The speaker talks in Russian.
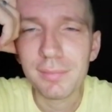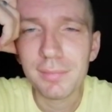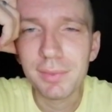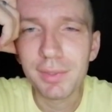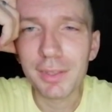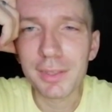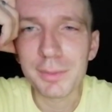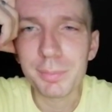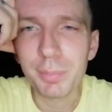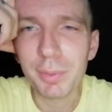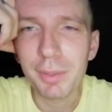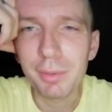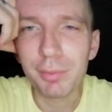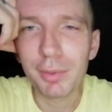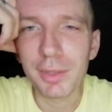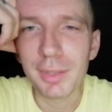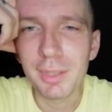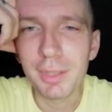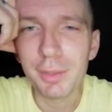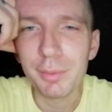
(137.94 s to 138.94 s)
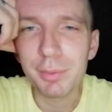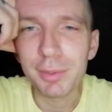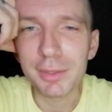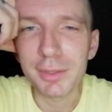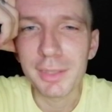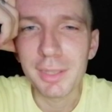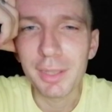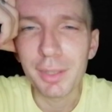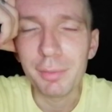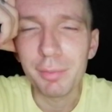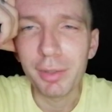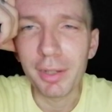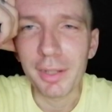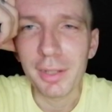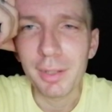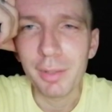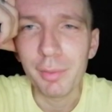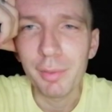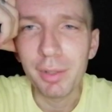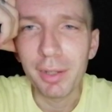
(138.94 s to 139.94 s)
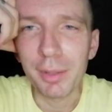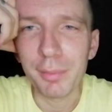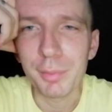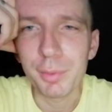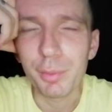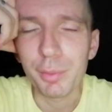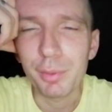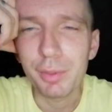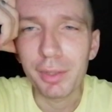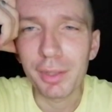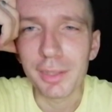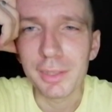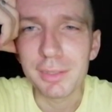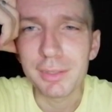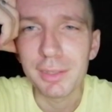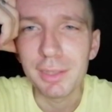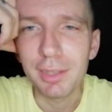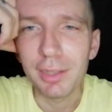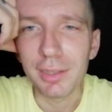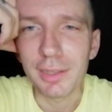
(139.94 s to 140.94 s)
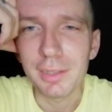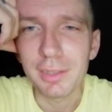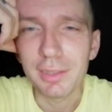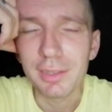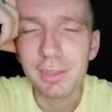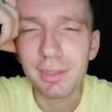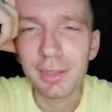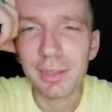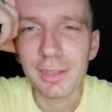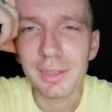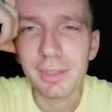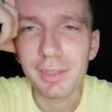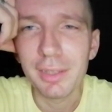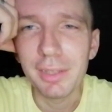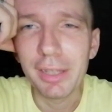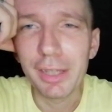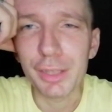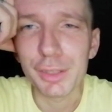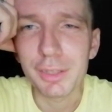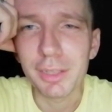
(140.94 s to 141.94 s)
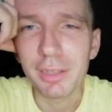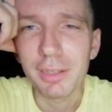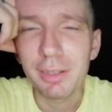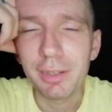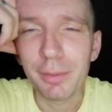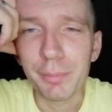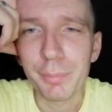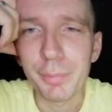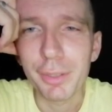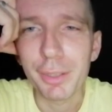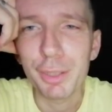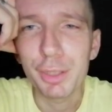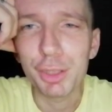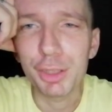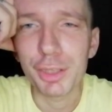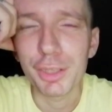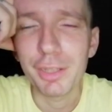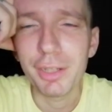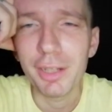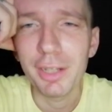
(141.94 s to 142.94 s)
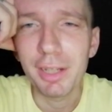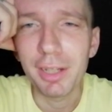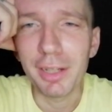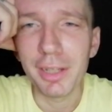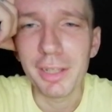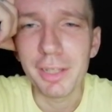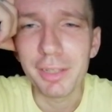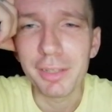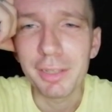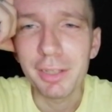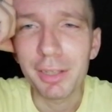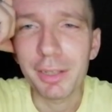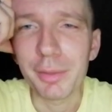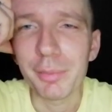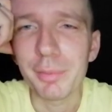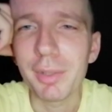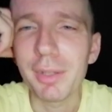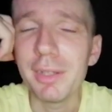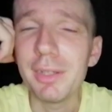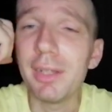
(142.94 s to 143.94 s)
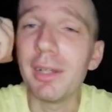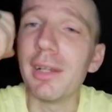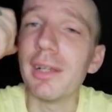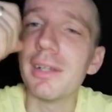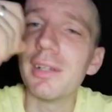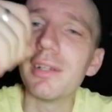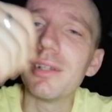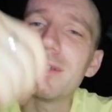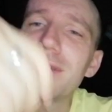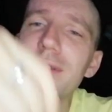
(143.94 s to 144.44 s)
несправедливости Аватова, а многие из них даже поощряли это, хвалили.